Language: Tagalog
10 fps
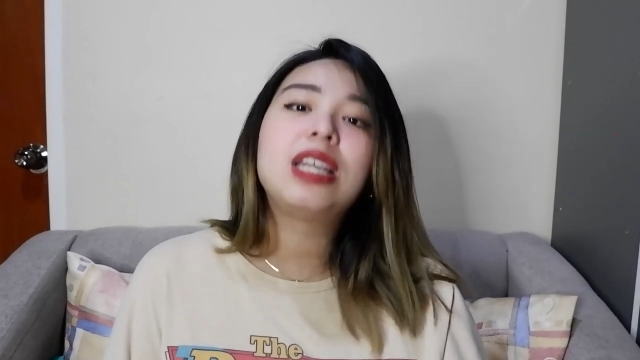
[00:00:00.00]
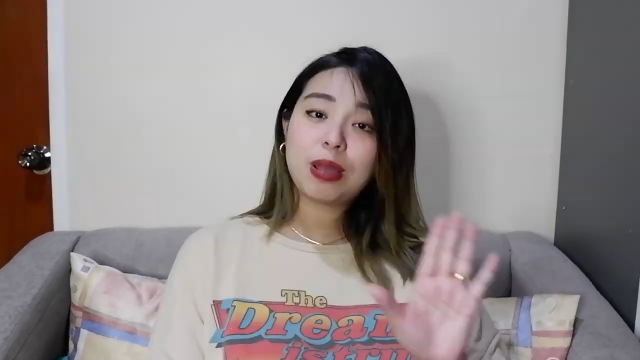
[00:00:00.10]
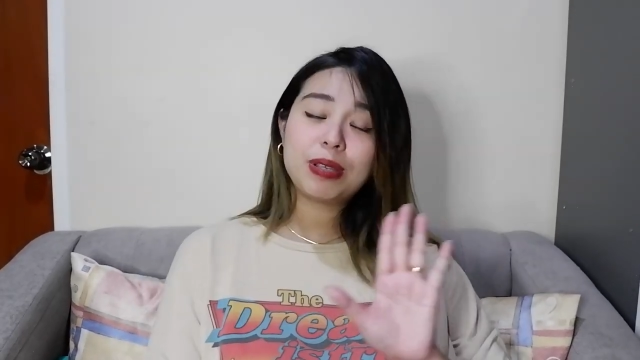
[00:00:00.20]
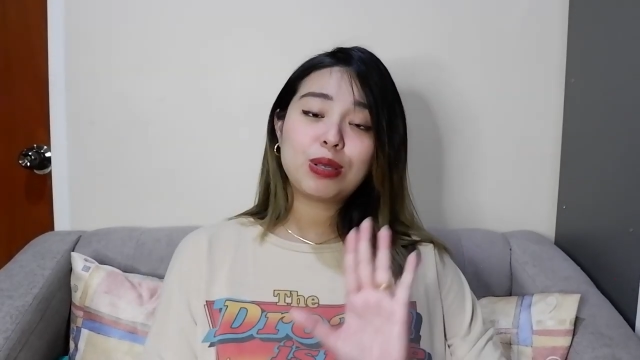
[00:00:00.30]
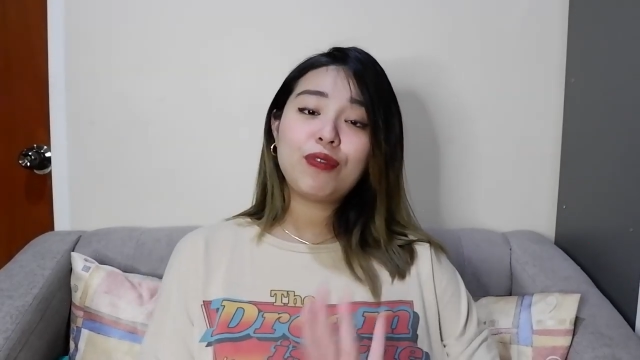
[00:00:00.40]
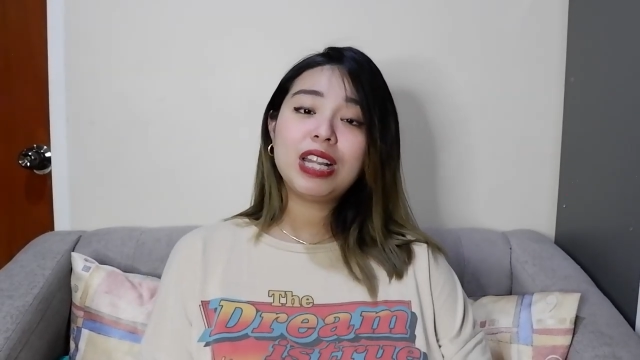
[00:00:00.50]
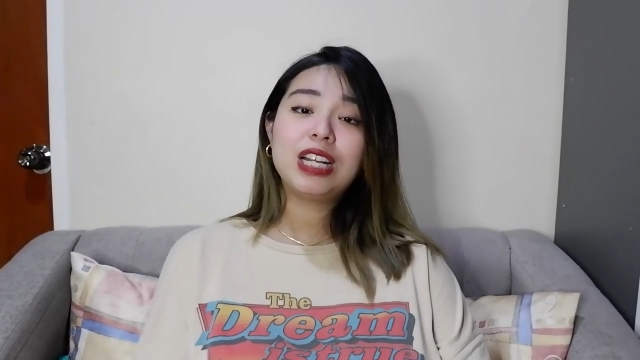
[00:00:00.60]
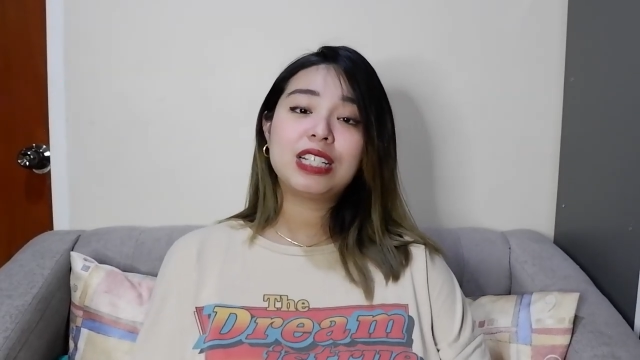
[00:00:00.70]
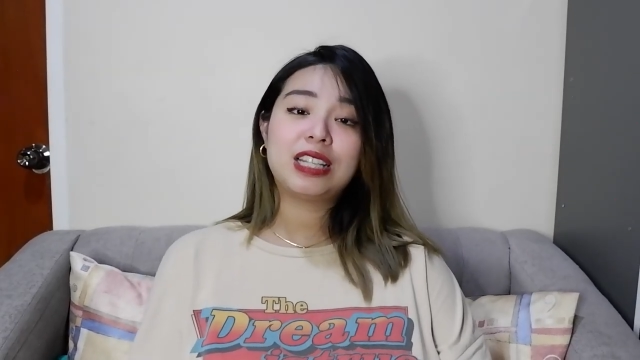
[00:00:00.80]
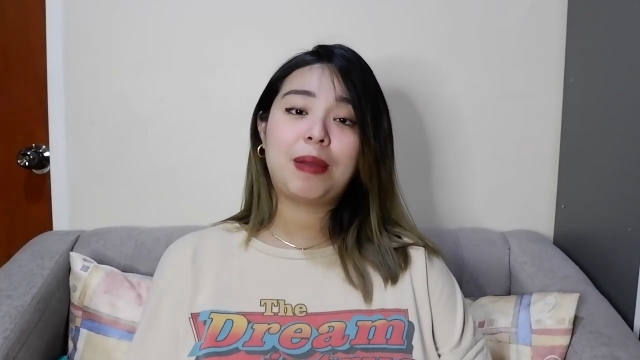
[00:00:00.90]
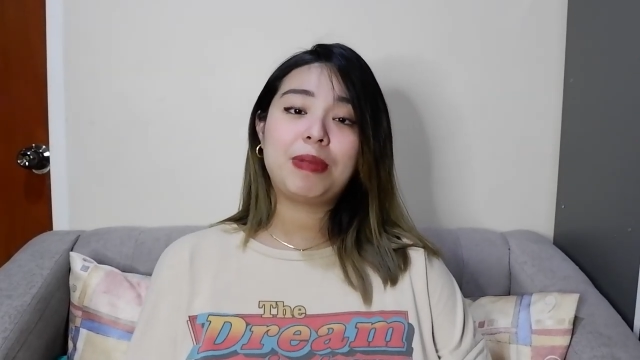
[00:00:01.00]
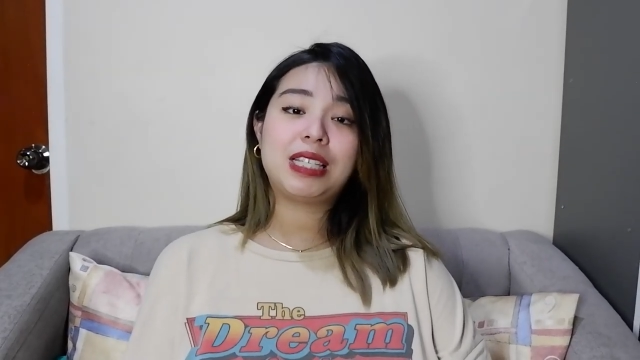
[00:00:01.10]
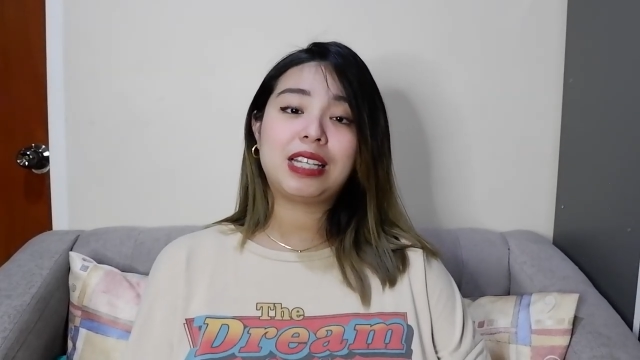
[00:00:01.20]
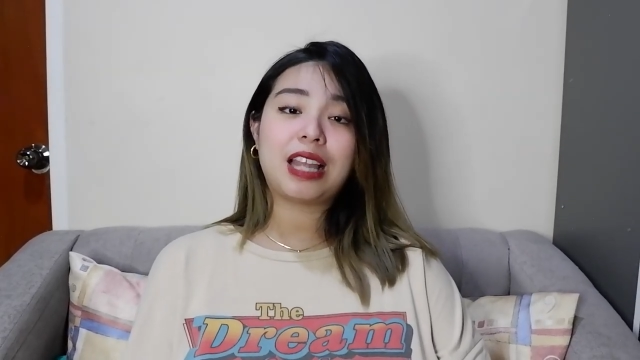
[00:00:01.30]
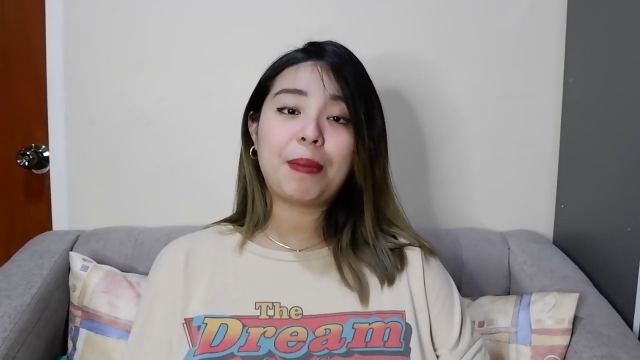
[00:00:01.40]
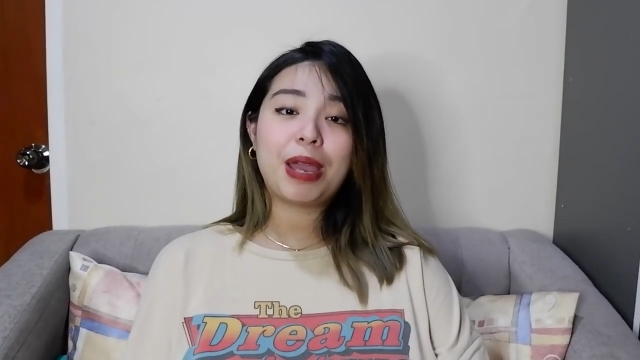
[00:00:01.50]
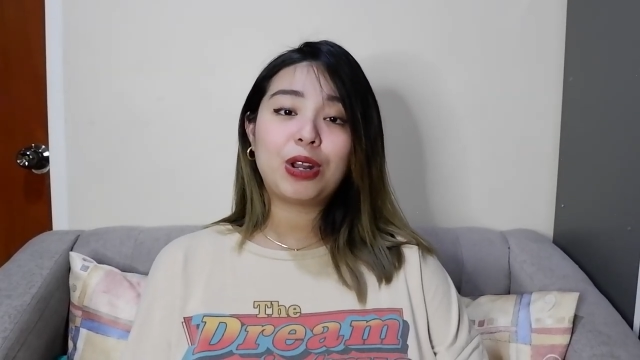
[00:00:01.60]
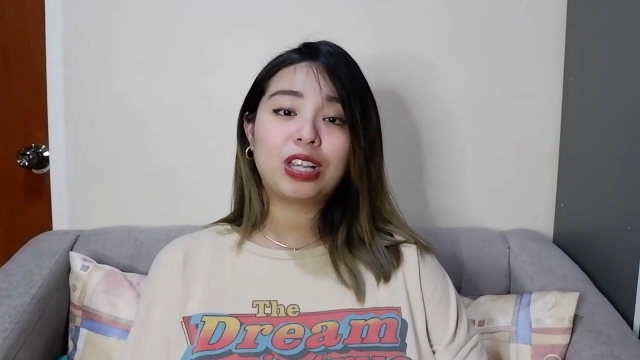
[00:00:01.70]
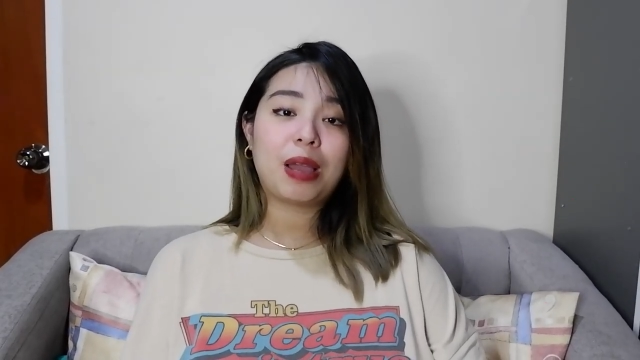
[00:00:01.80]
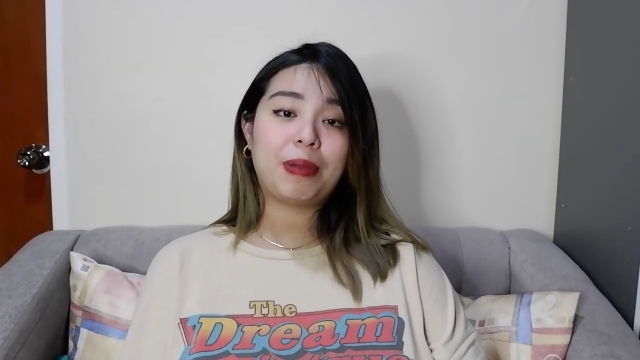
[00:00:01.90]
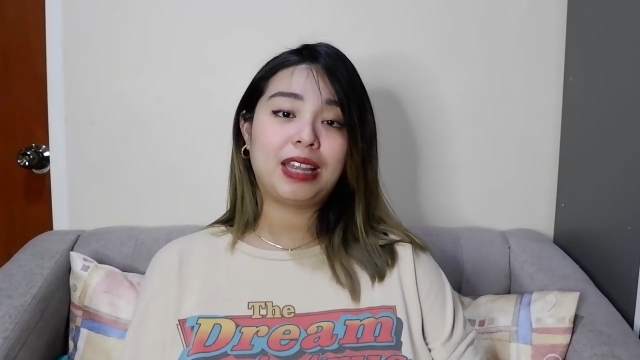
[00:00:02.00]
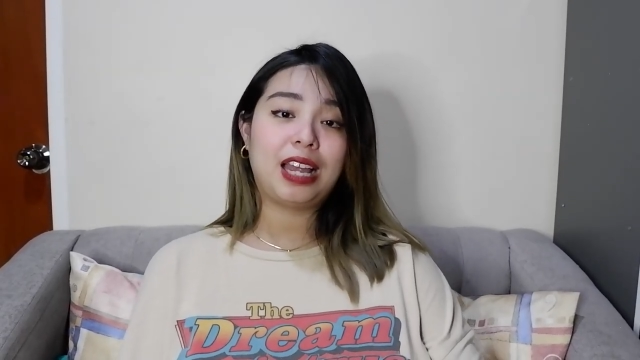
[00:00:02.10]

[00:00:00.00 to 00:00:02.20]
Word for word: So, souvenirs ng bisita, meron kaming